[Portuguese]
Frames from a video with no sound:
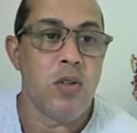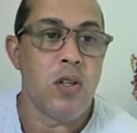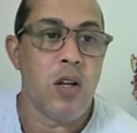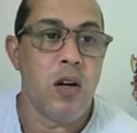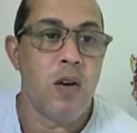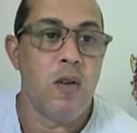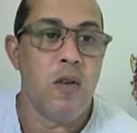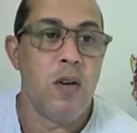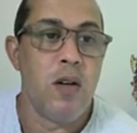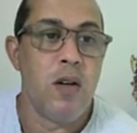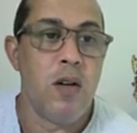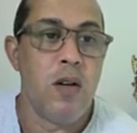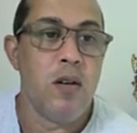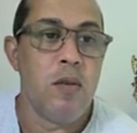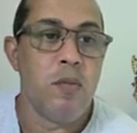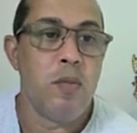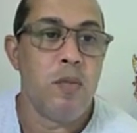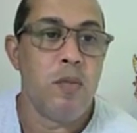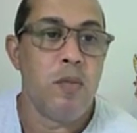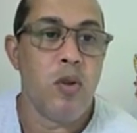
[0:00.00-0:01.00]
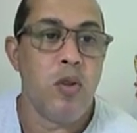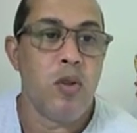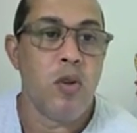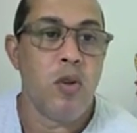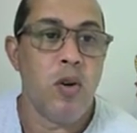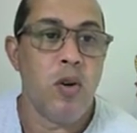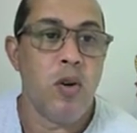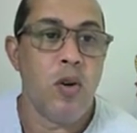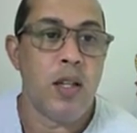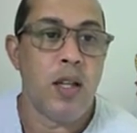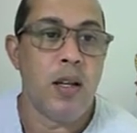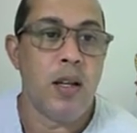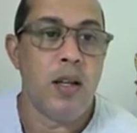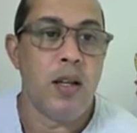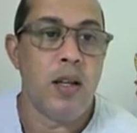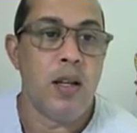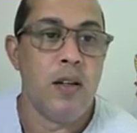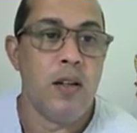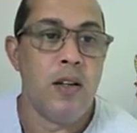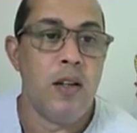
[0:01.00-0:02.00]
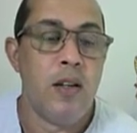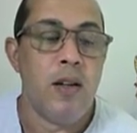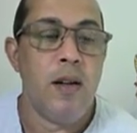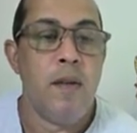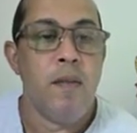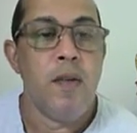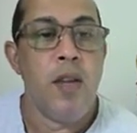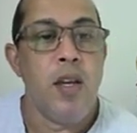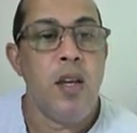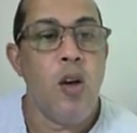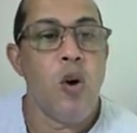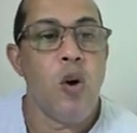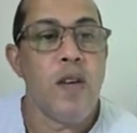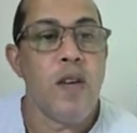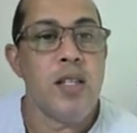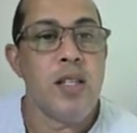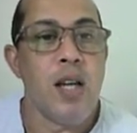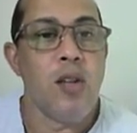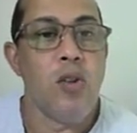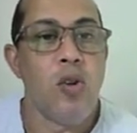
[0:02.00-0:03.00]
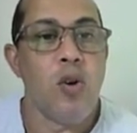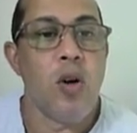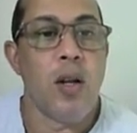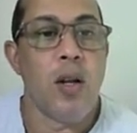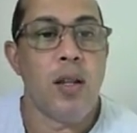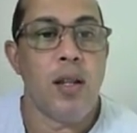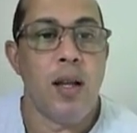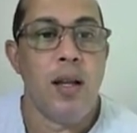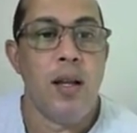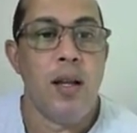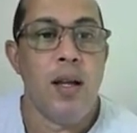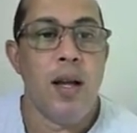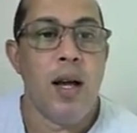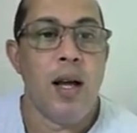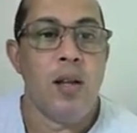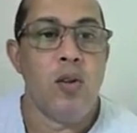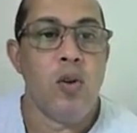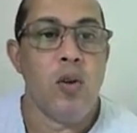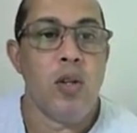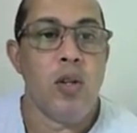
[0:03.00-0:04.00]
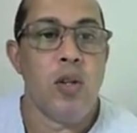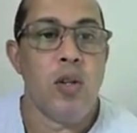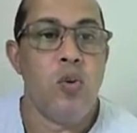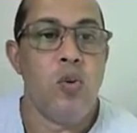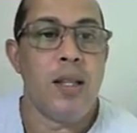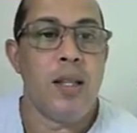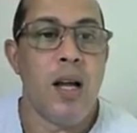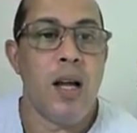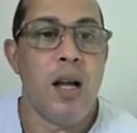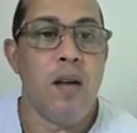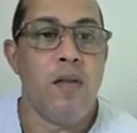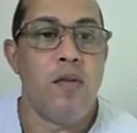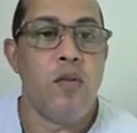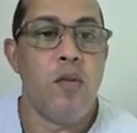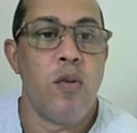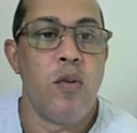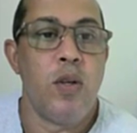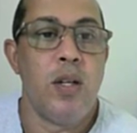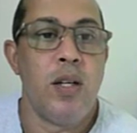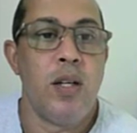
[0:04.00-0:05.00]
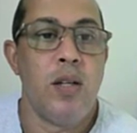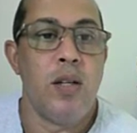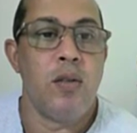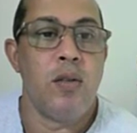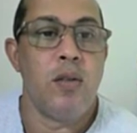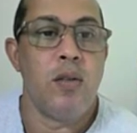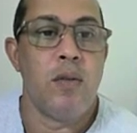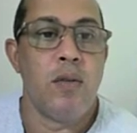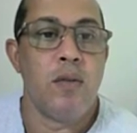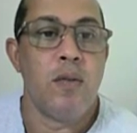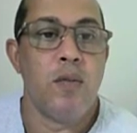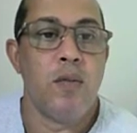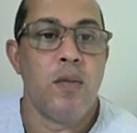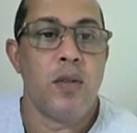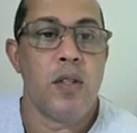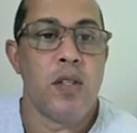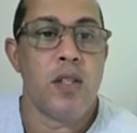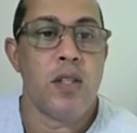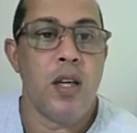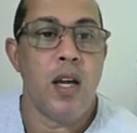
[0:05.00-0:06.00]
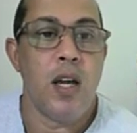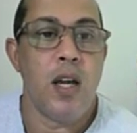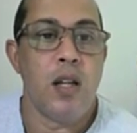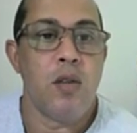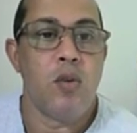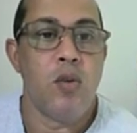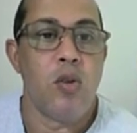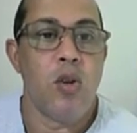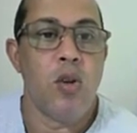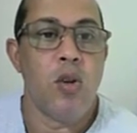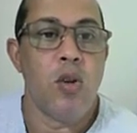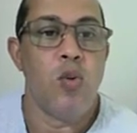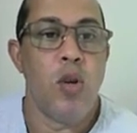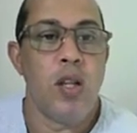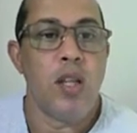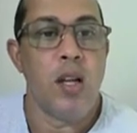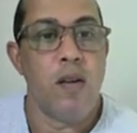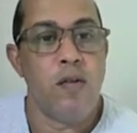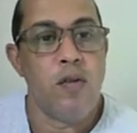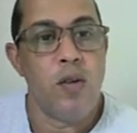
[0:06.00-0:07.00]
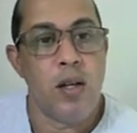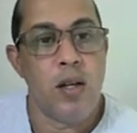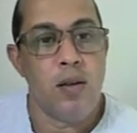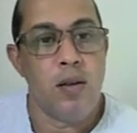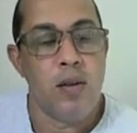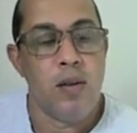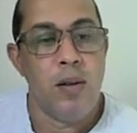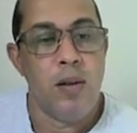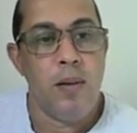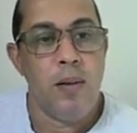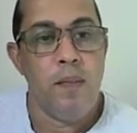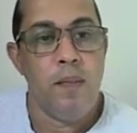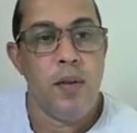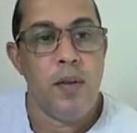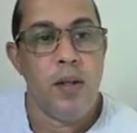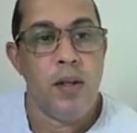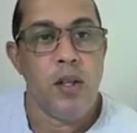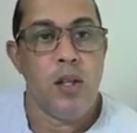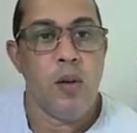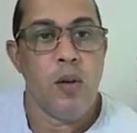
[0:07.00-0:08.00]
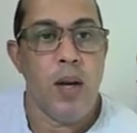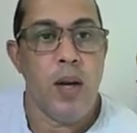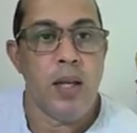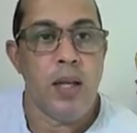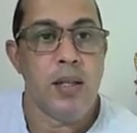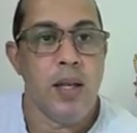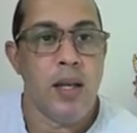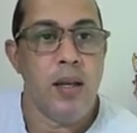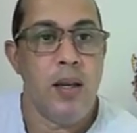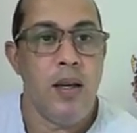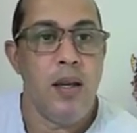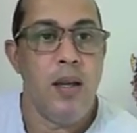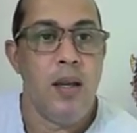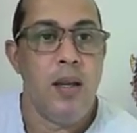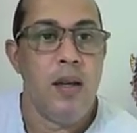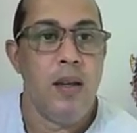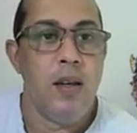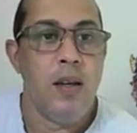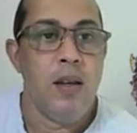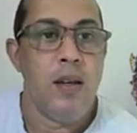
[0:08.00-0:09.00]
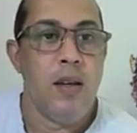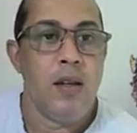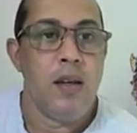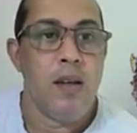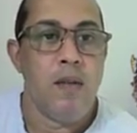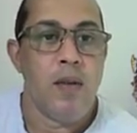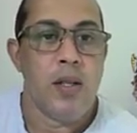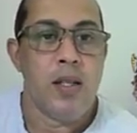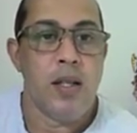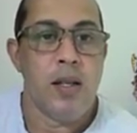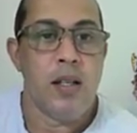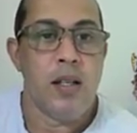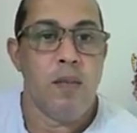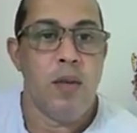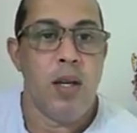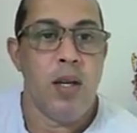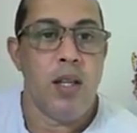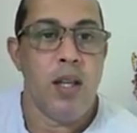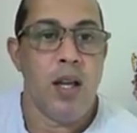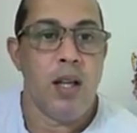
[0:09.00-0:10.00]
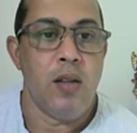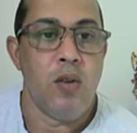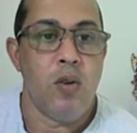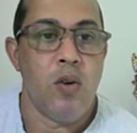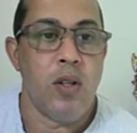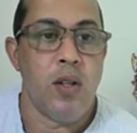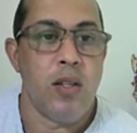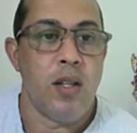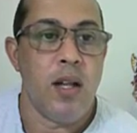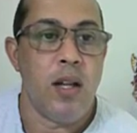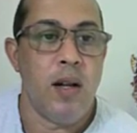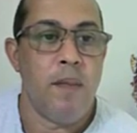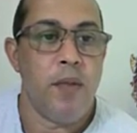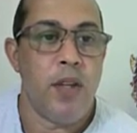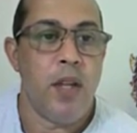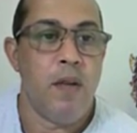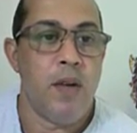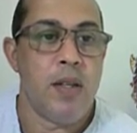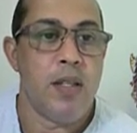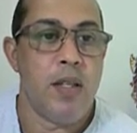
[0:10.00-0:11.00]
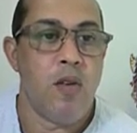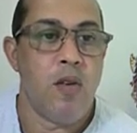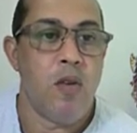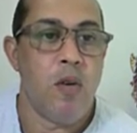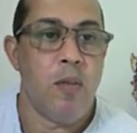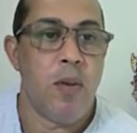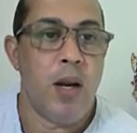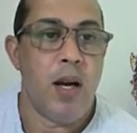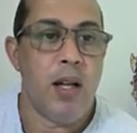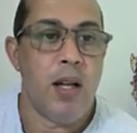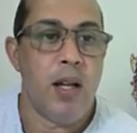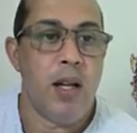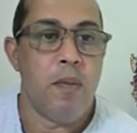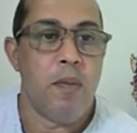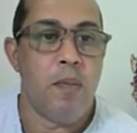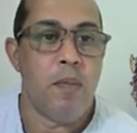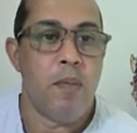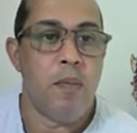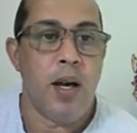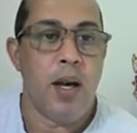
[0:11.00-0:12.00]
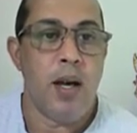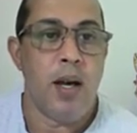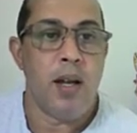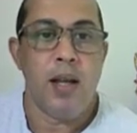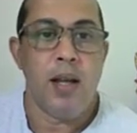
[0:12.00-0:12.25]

A nota do oitavo ano, certo? Nova do oitavo ano. Então essa aí vai ser exatamente a nota que vai ser cobrada pra, para classificar você para o IFPE.